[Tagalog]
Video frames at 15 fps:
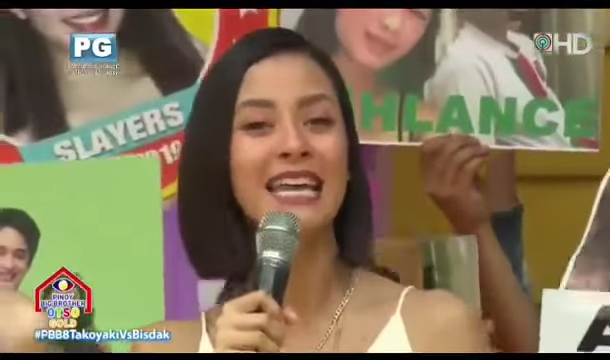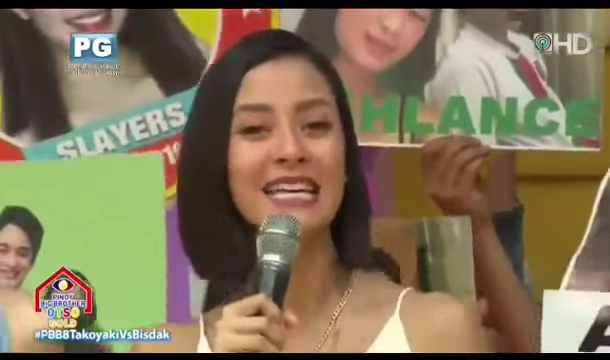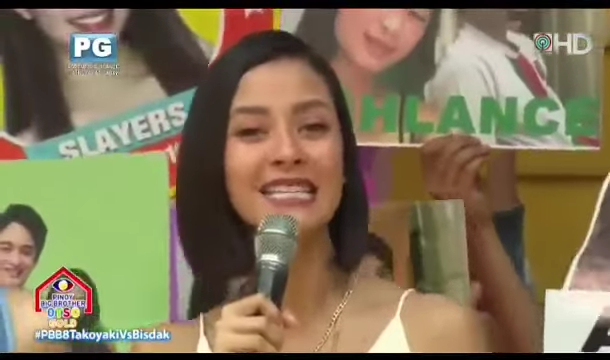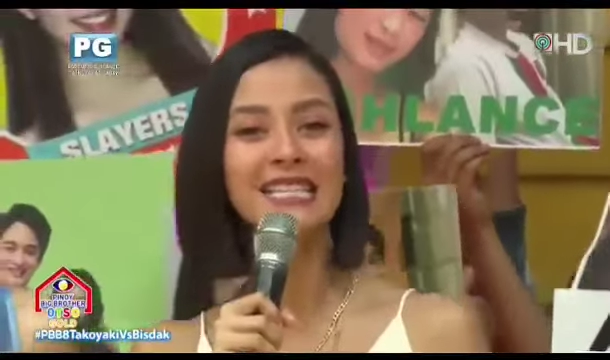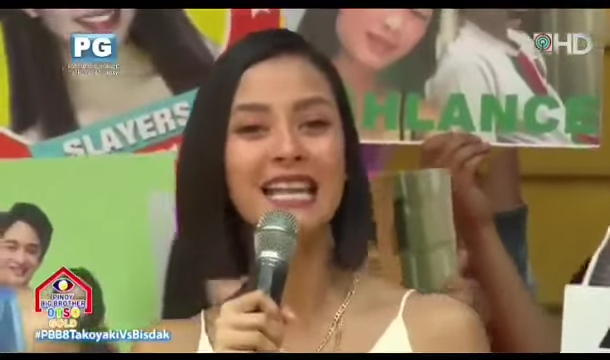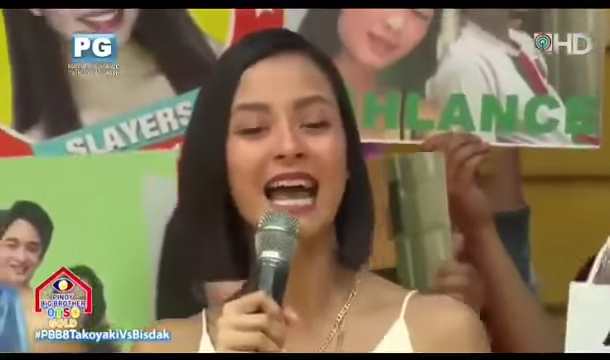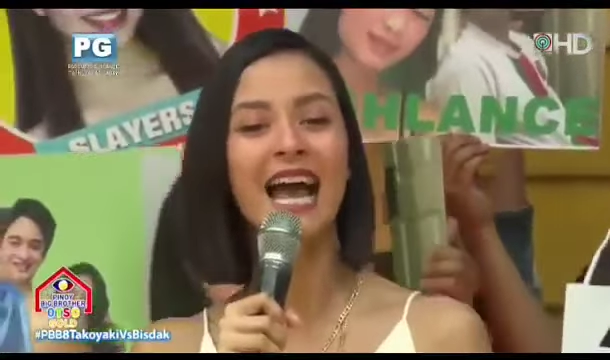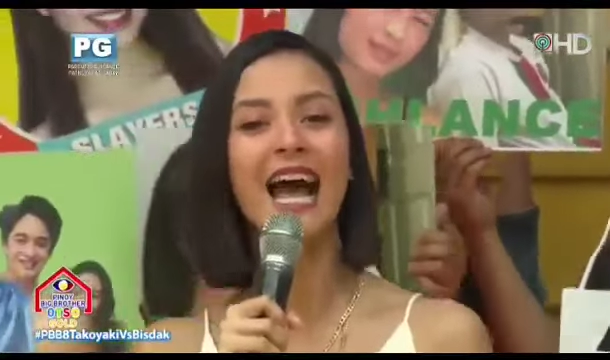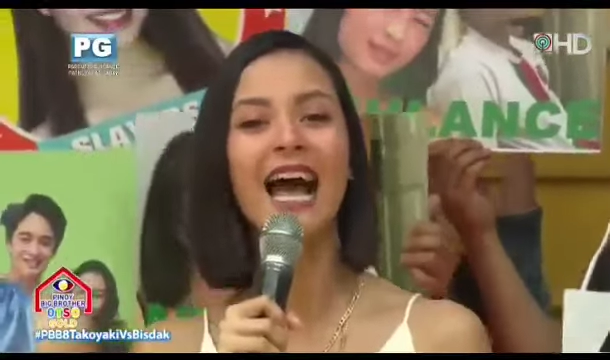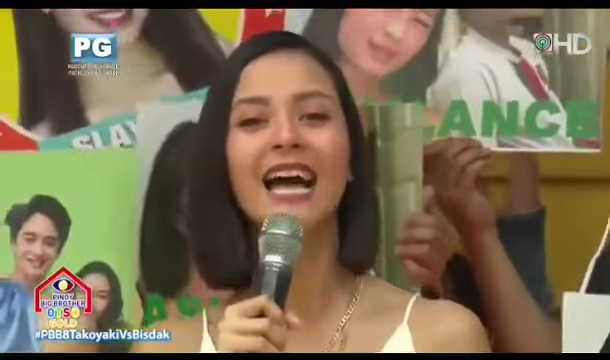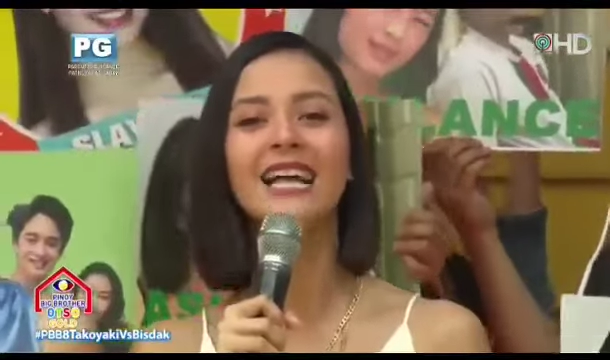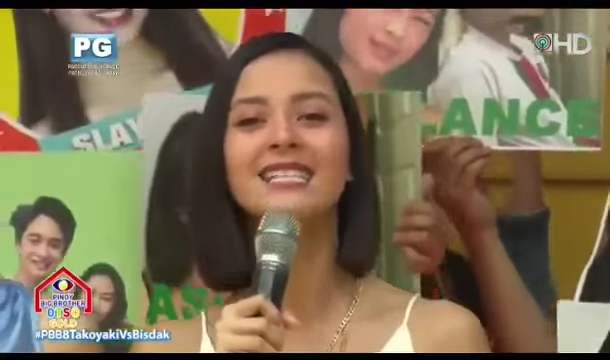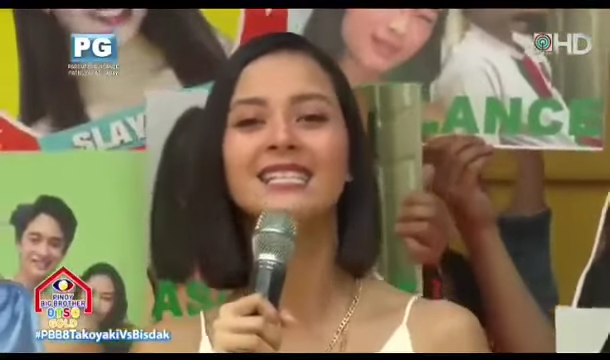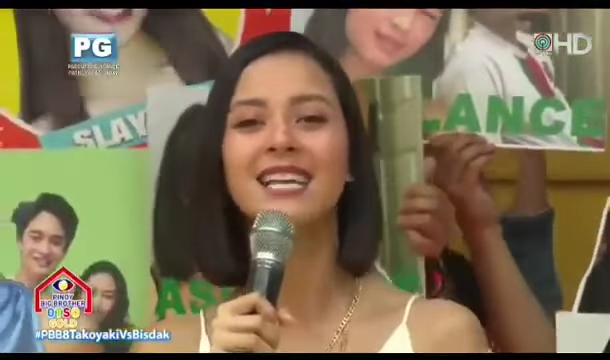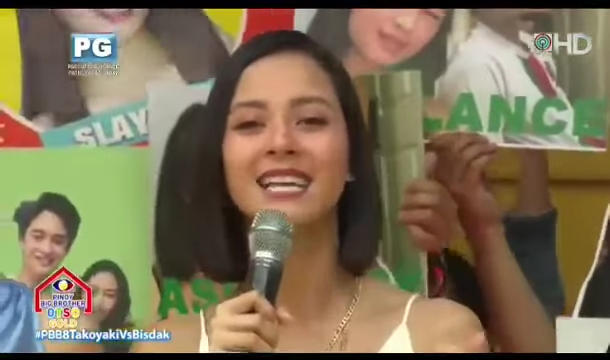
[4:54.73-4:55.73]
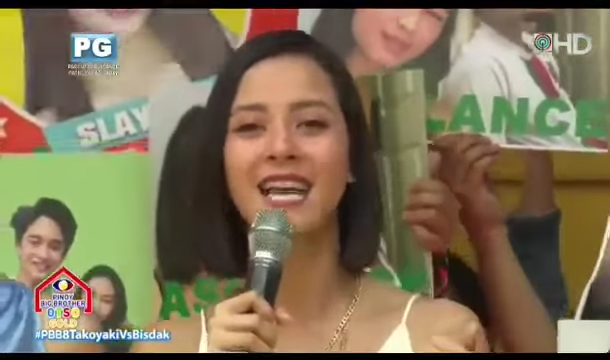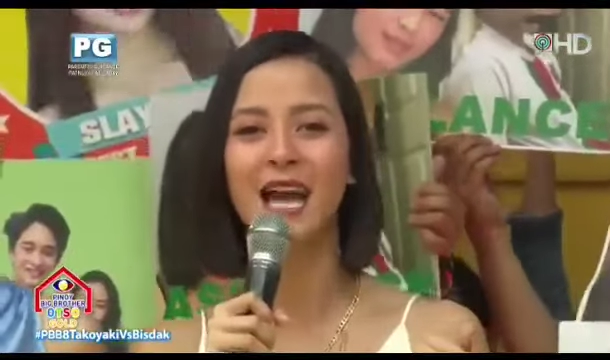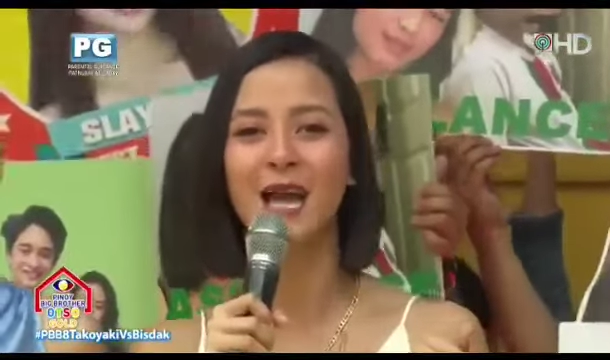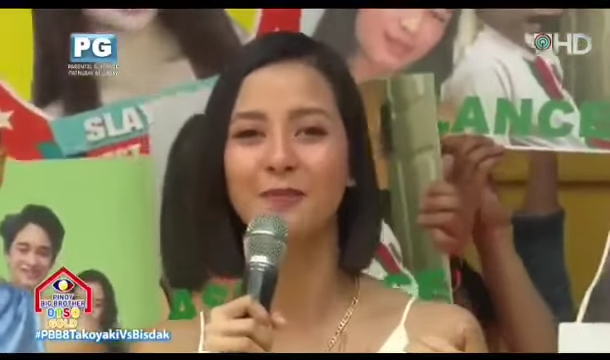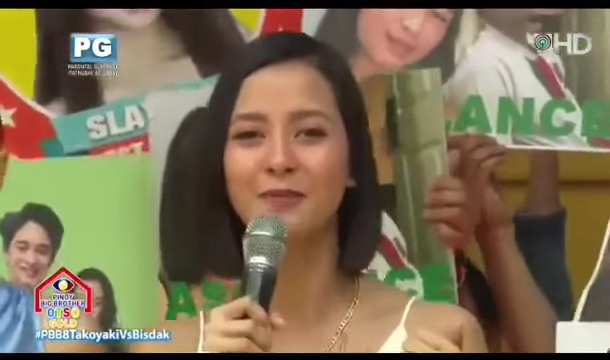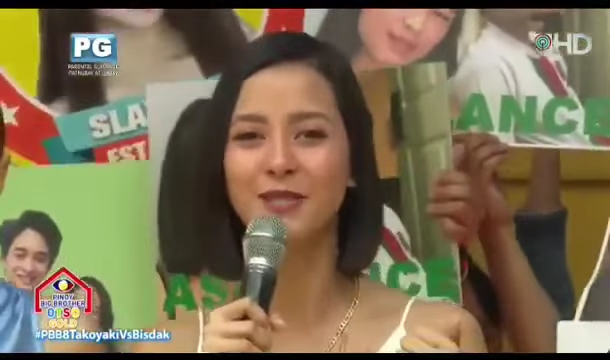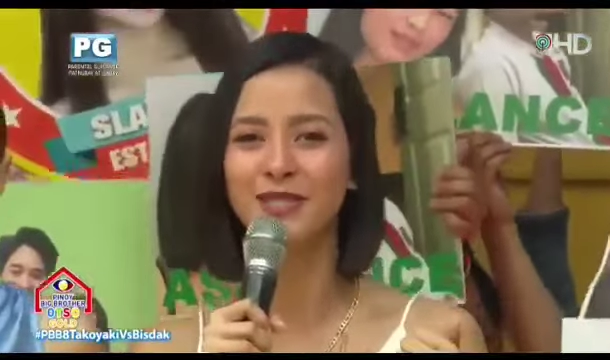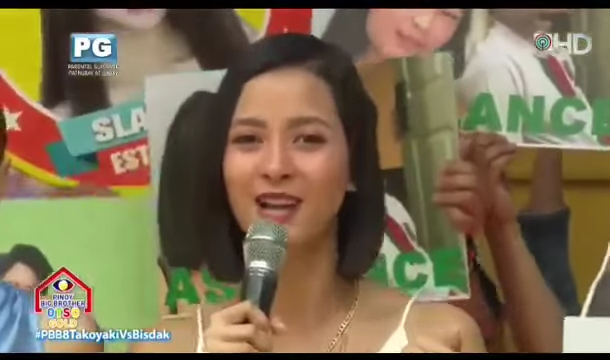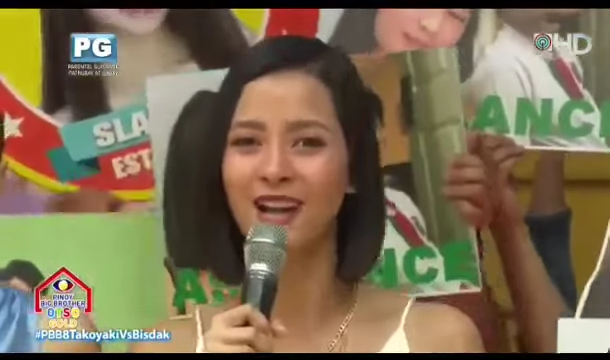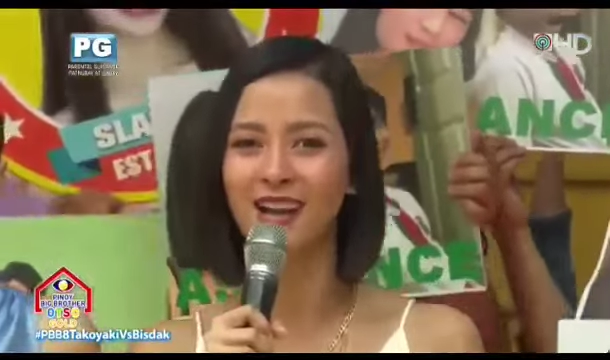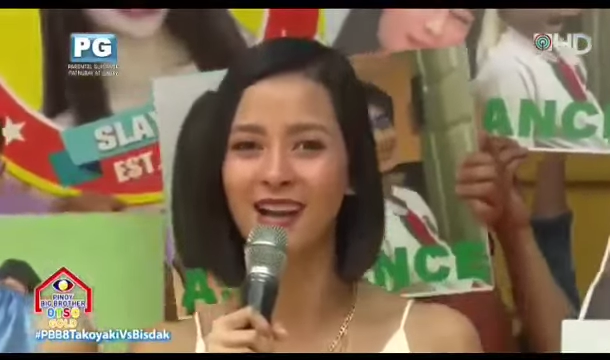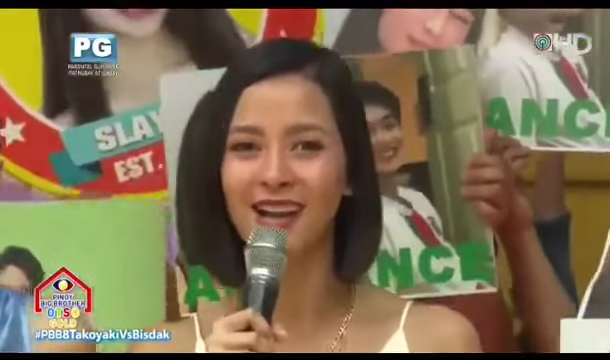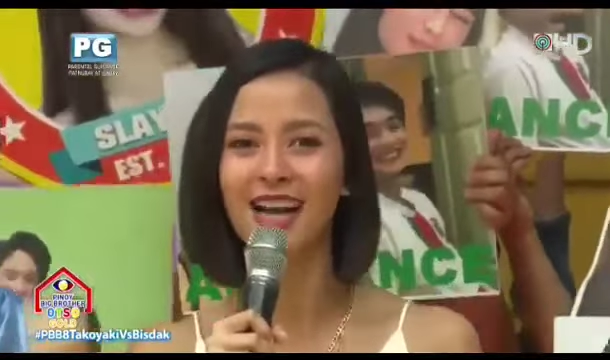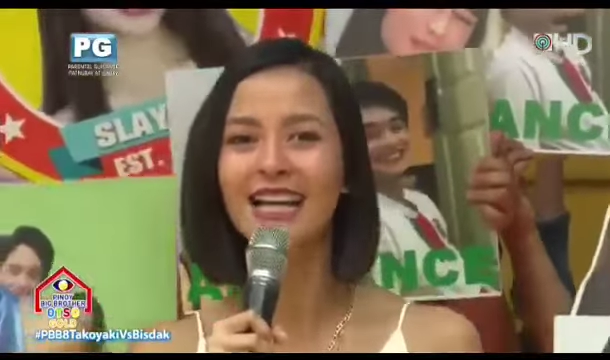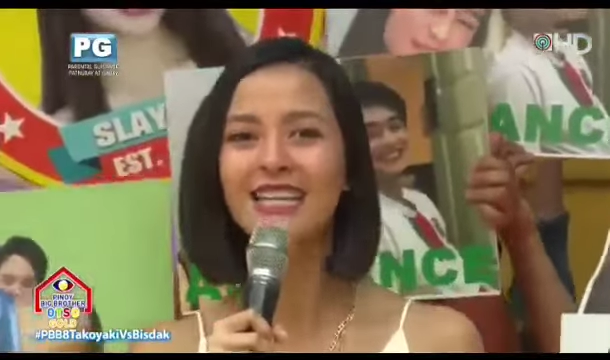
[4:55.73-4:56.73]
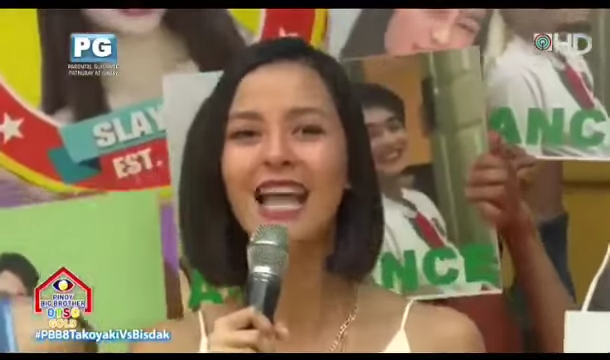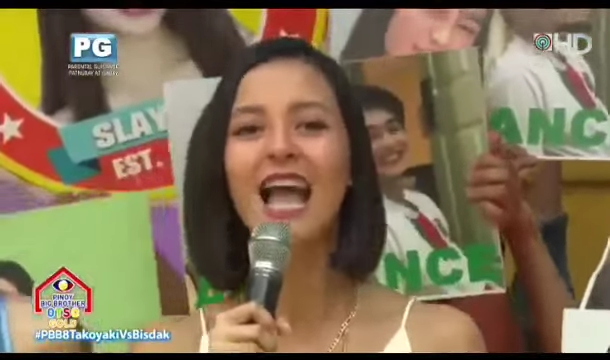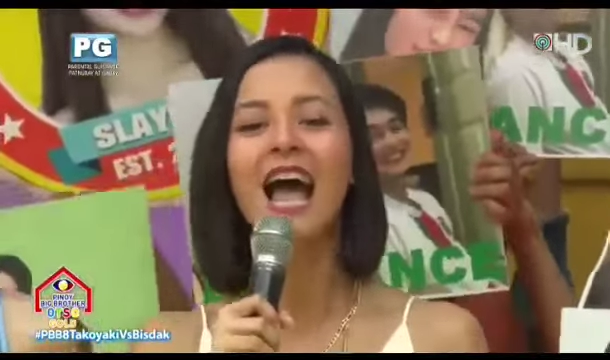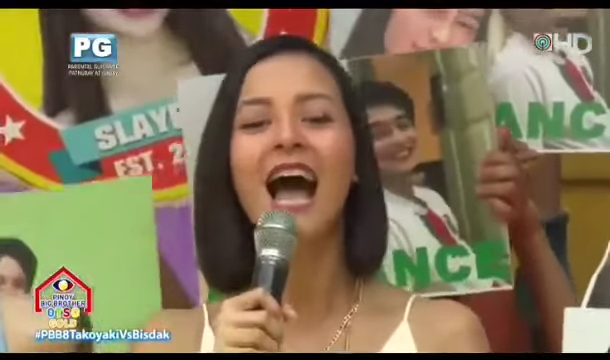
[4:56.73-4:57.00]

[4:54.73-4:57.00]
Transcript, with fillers: isla at sa Camp Star Hut,